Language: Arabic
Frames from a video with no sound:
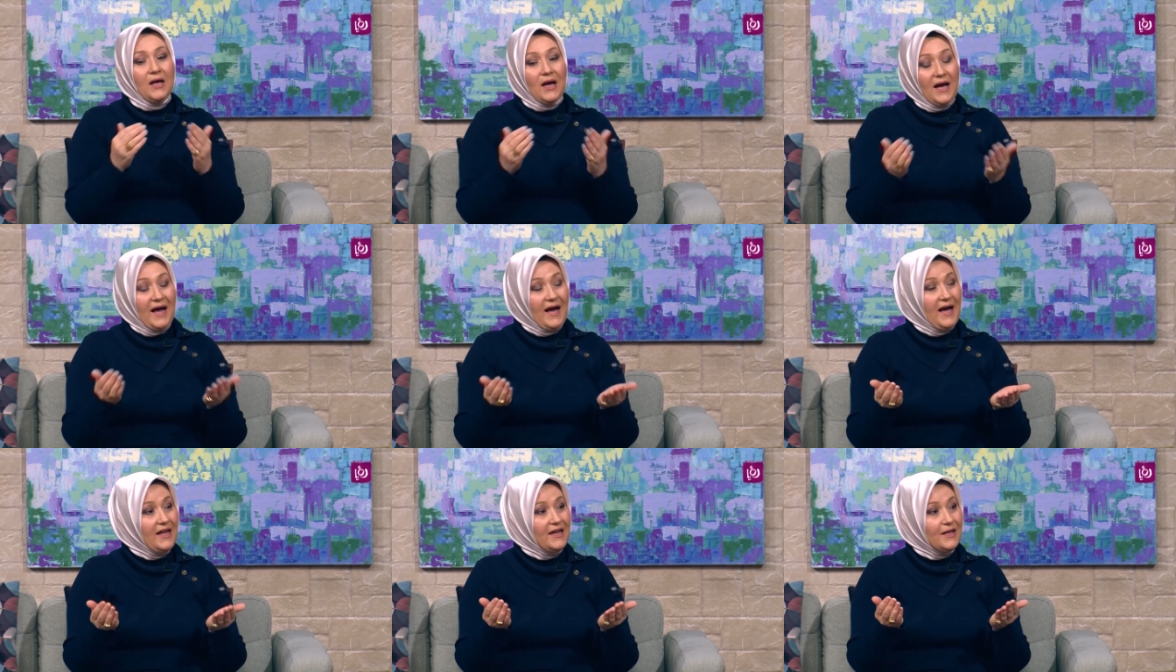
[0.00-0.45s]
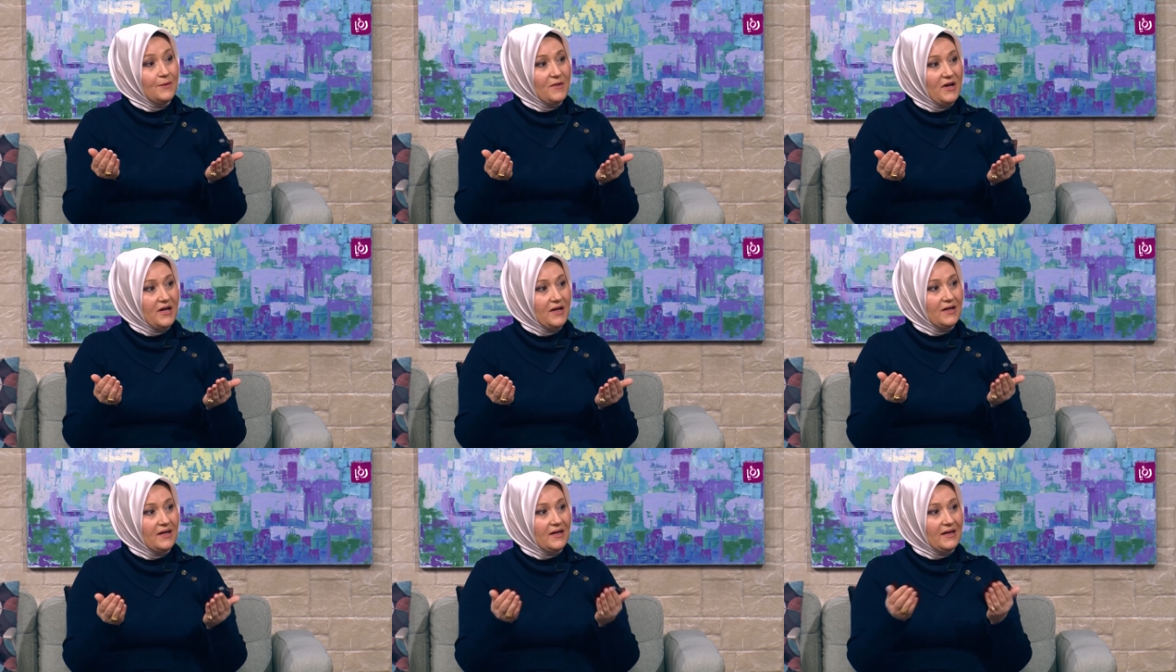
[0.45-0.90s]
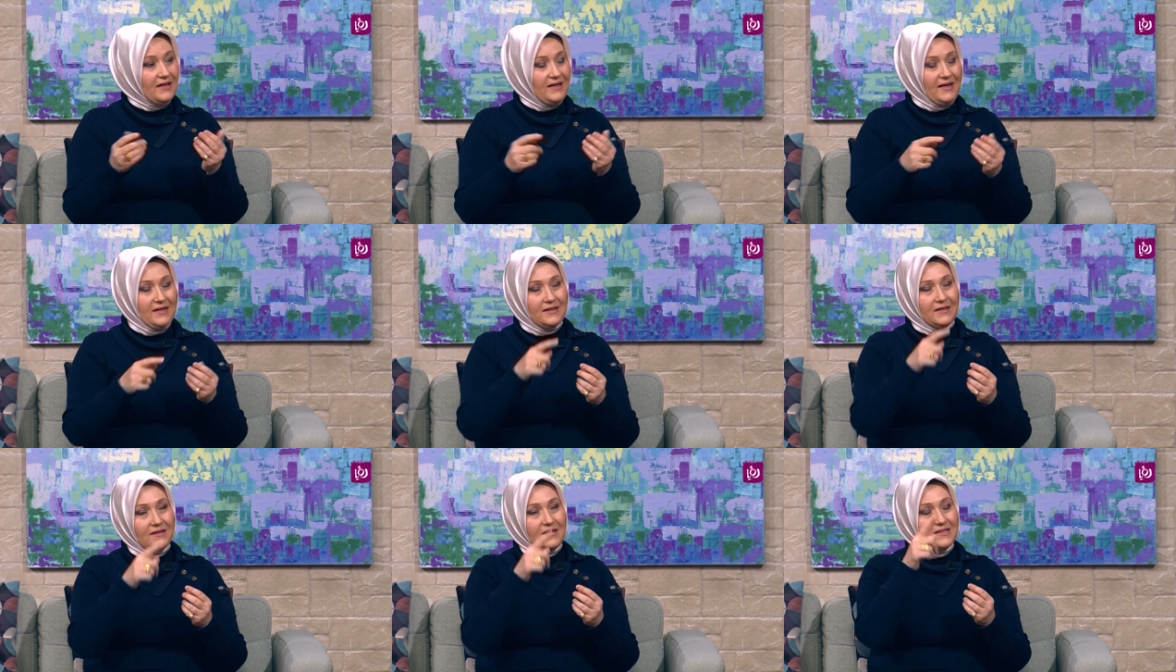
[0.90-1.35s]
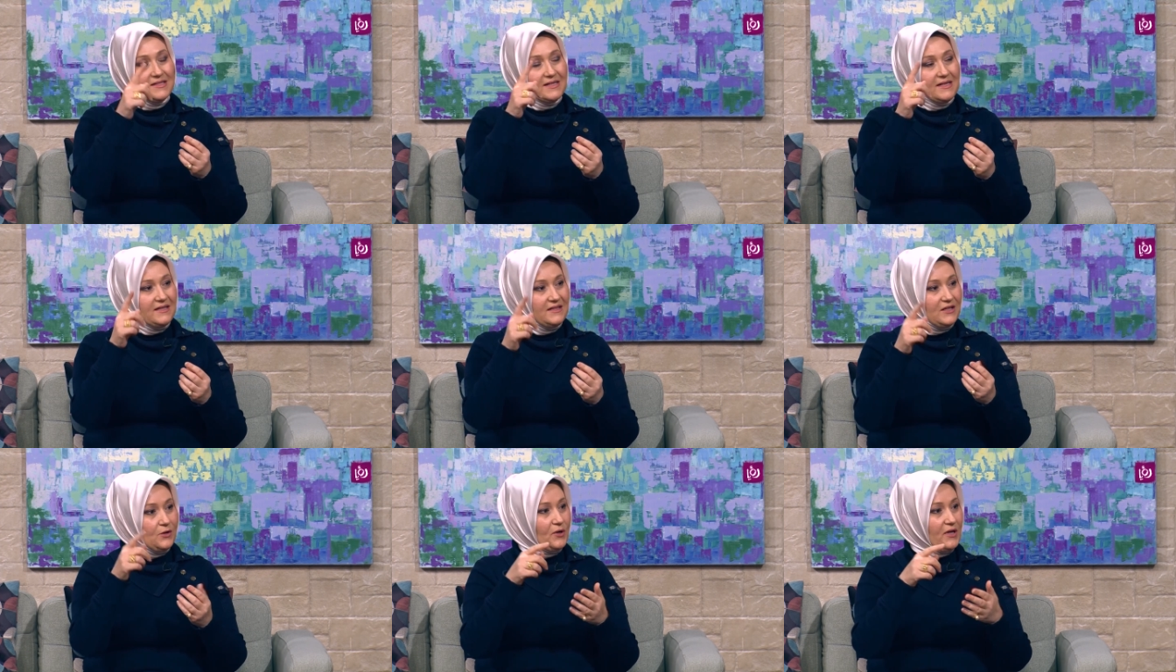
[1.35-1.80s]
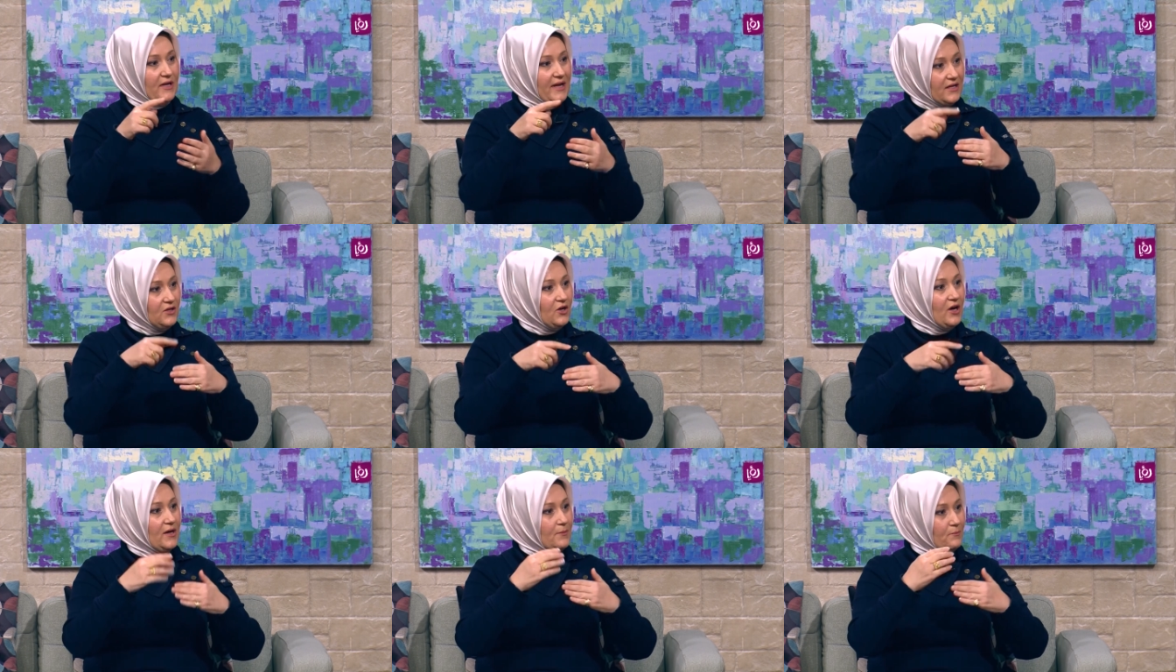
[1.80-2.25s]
حالما يعني نصل للدوله لانه